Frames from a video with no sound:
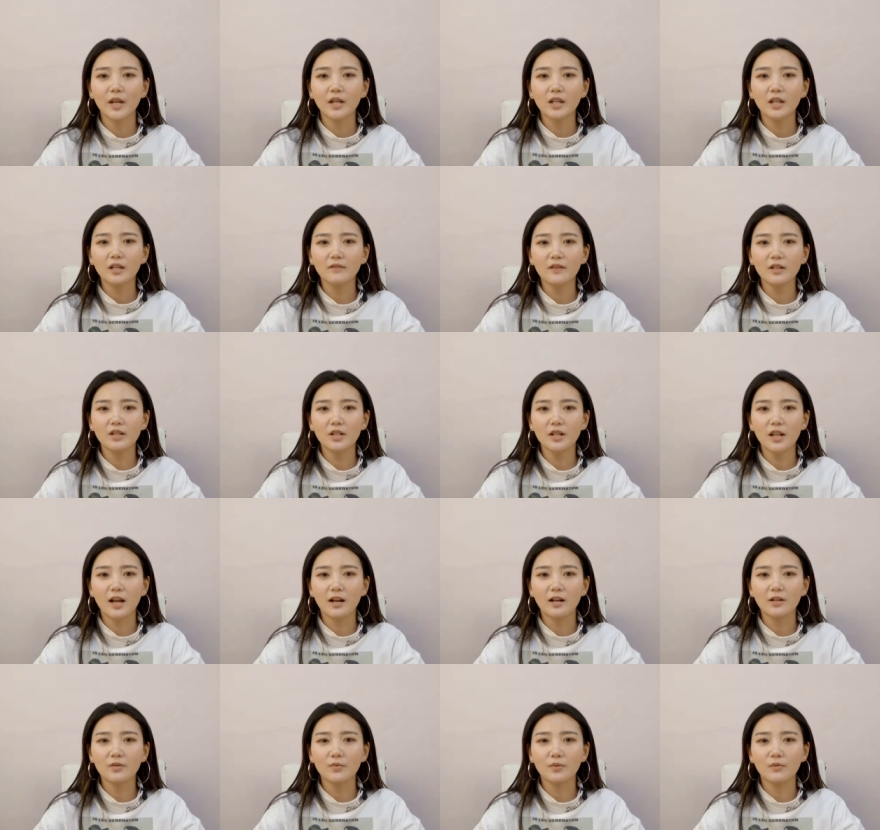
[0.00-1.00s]
因为这
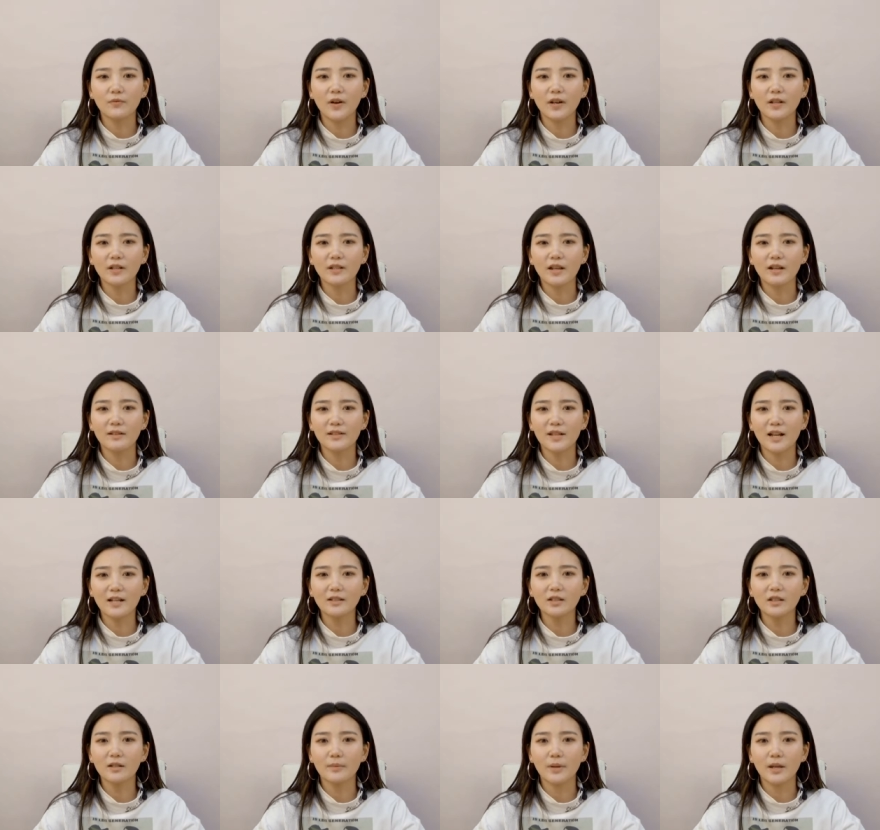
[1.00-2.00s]
两个女方的娘家
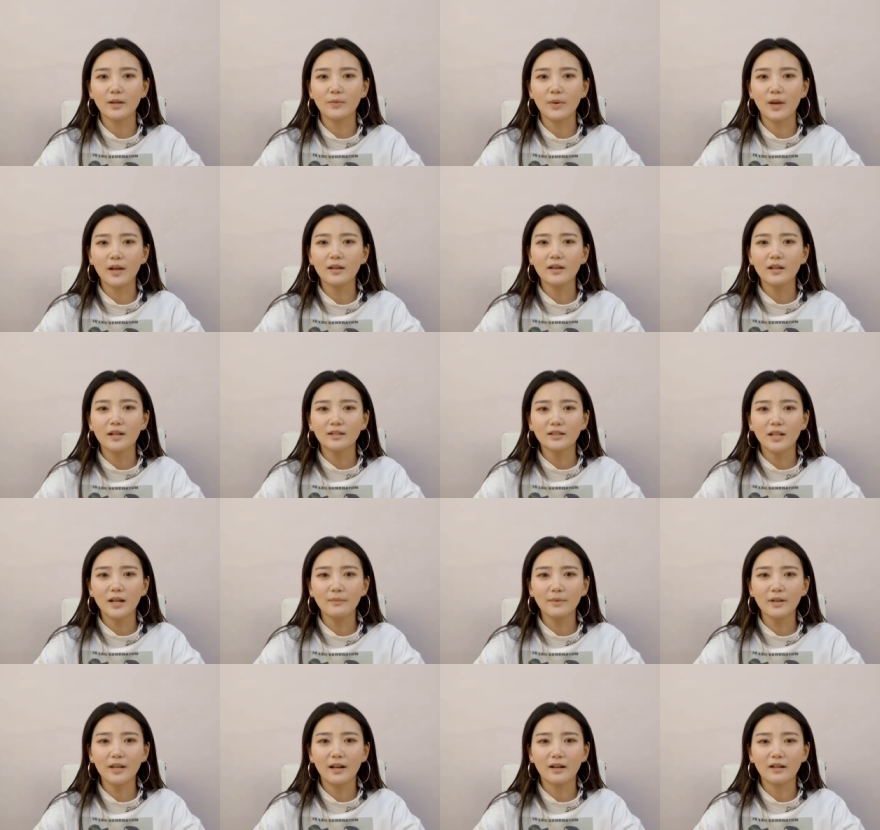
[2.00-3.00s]
特别远，
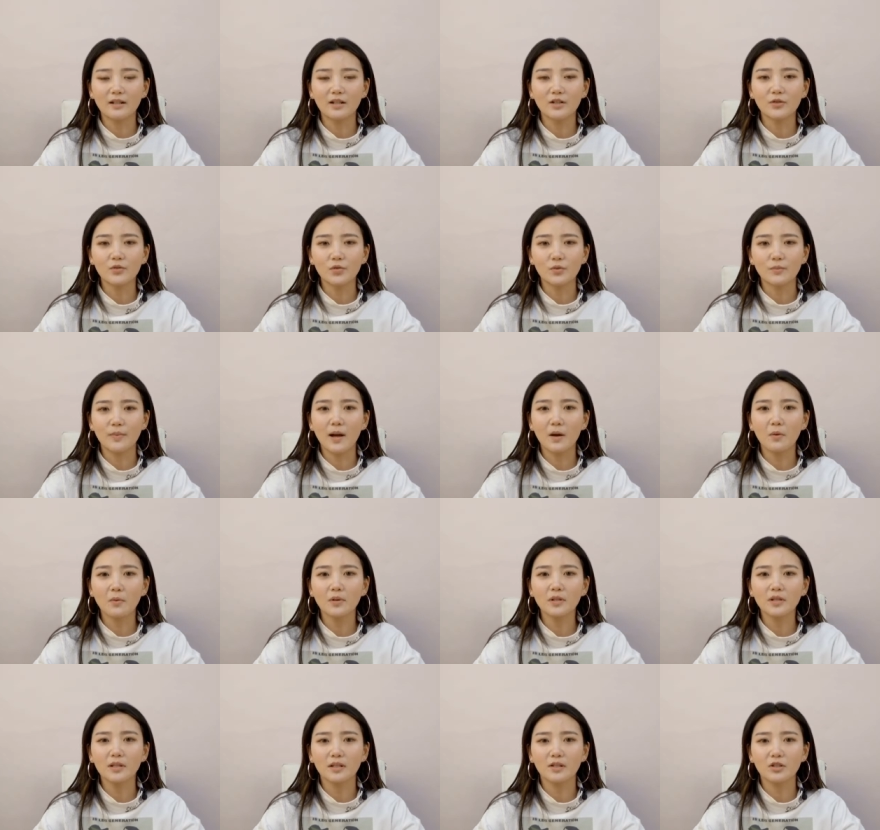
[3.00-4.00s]
他们两个人举办
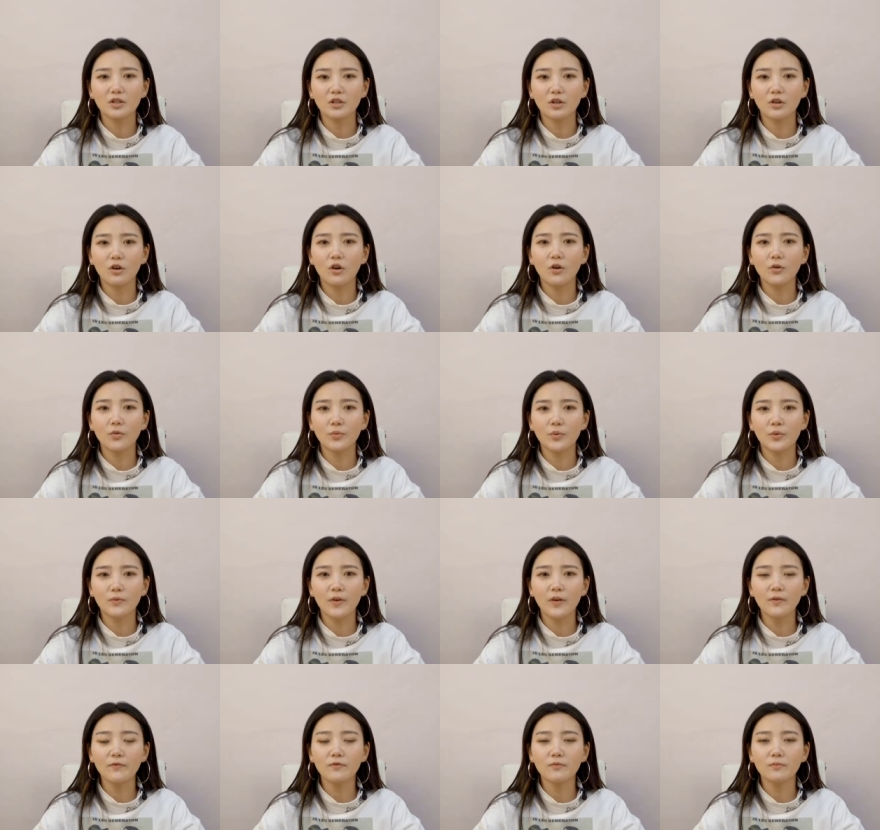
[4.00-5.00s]
婚礼的时候，女
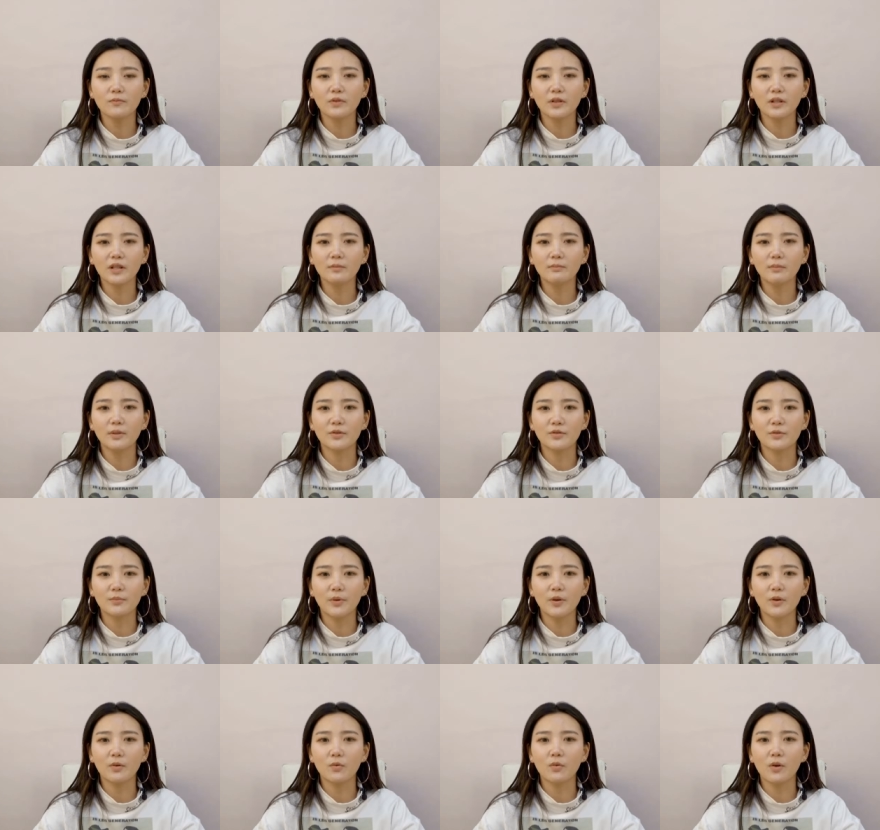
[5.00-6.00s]
方父母根本就
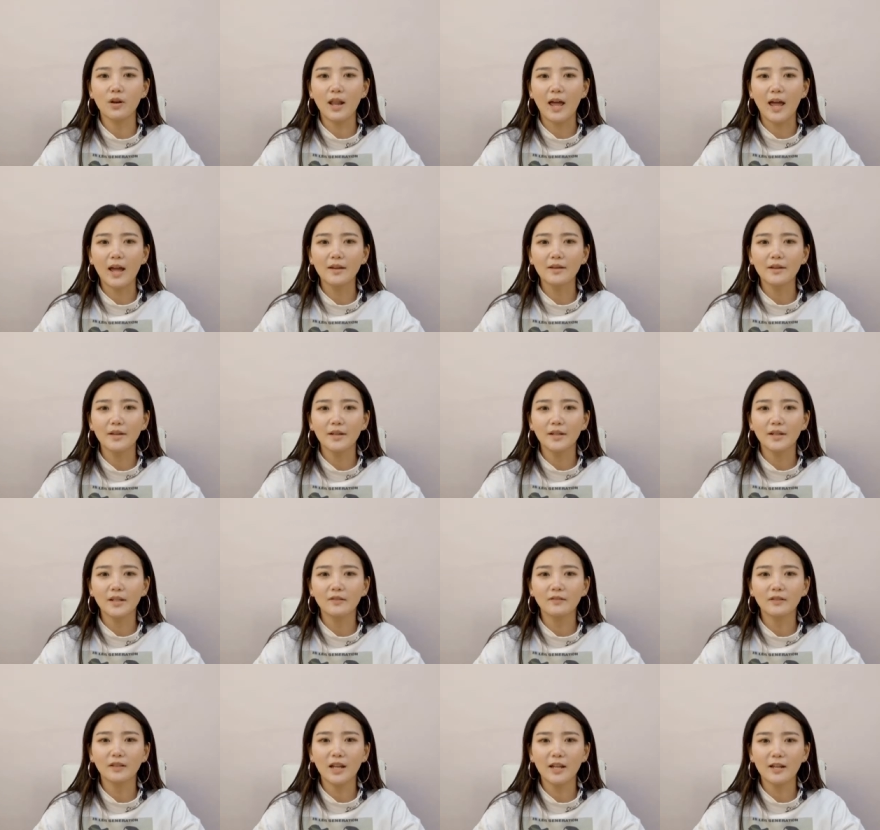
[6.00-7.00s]
没有过来，
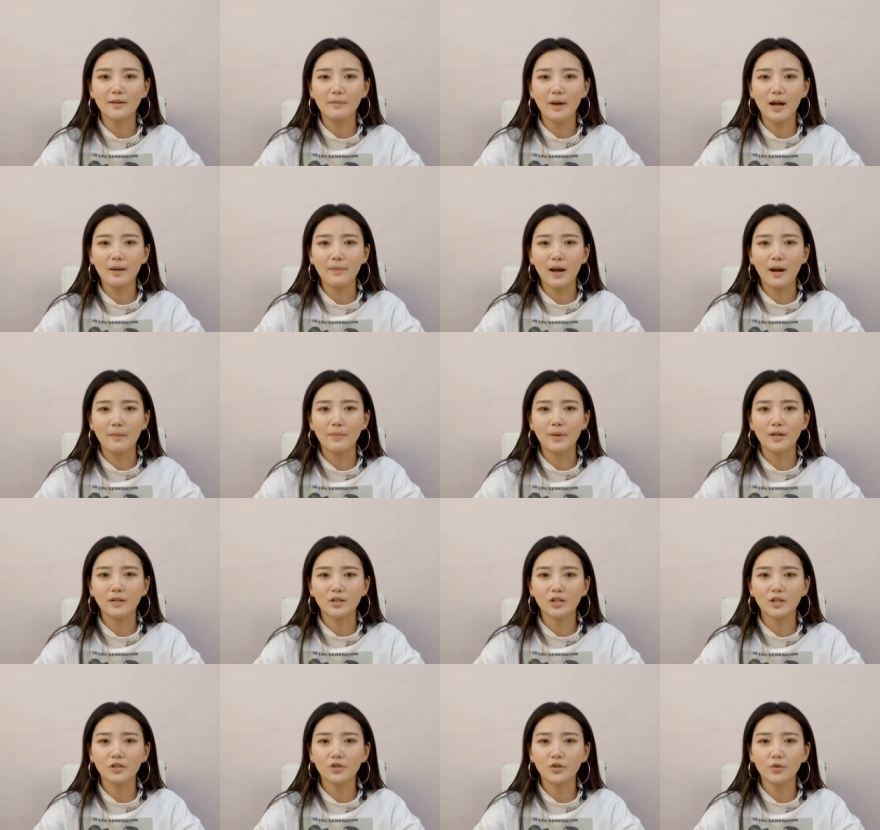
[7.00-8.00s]
因为他的妈妈
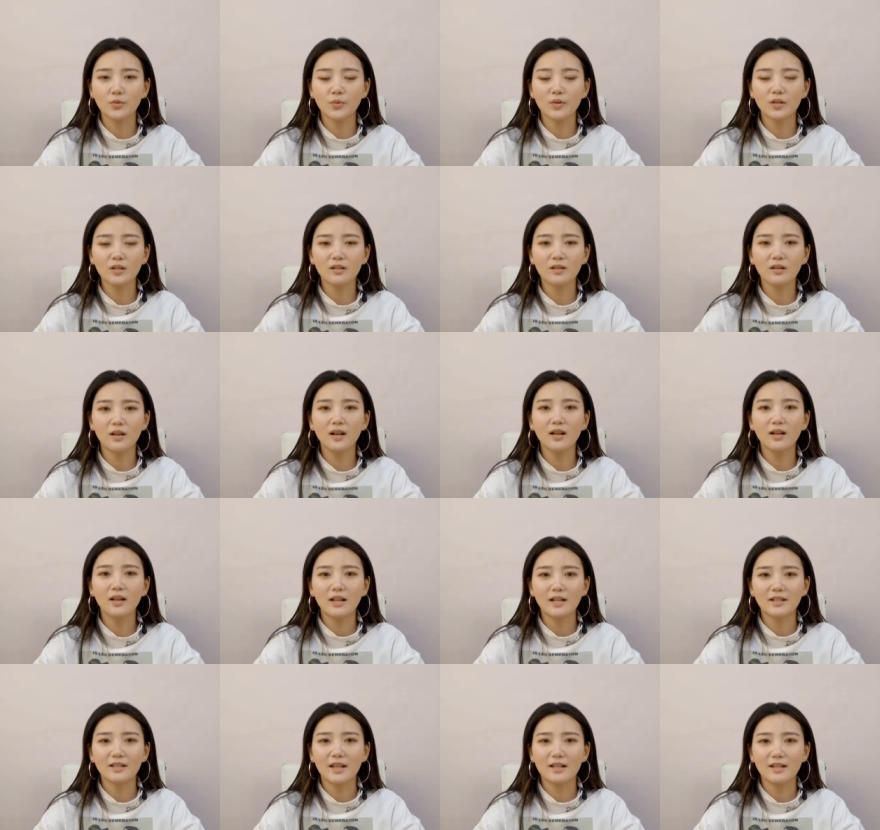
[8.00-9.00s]
本身就晕车，
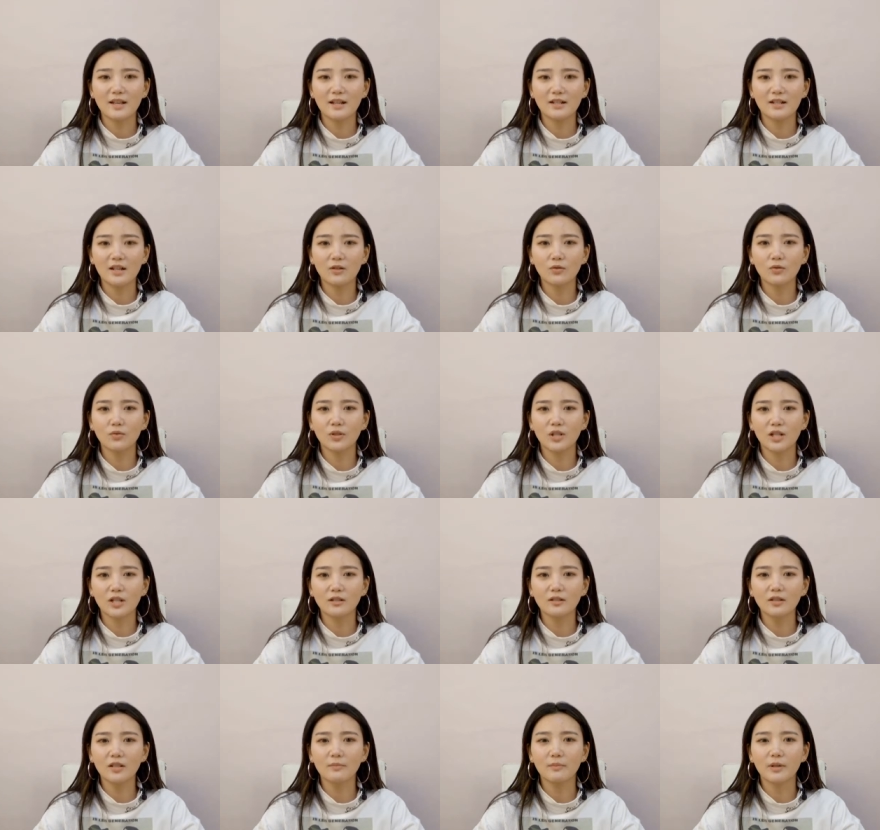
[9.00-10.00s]
再加上路
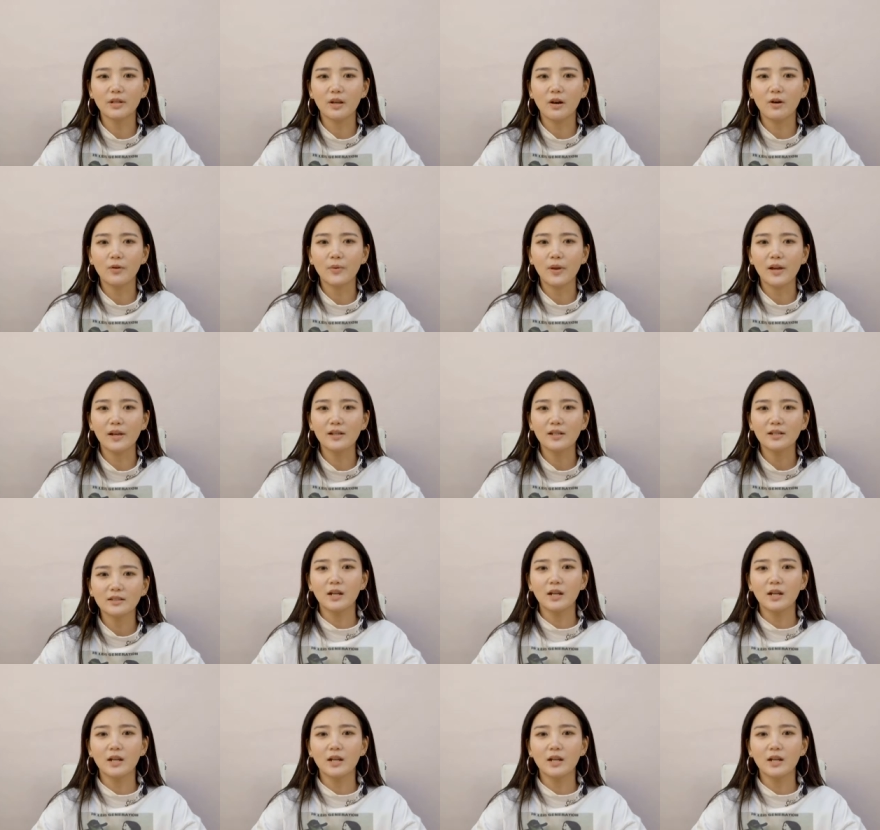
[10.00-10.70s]
程那么遥远。